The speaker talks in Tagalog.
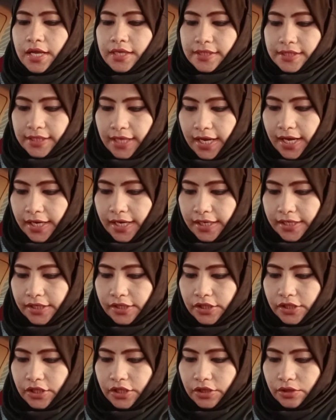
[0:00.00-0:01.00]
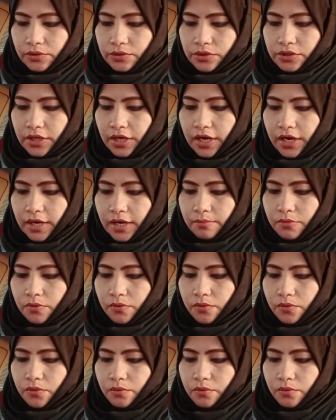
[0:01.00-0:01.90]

sa akin dito sa amo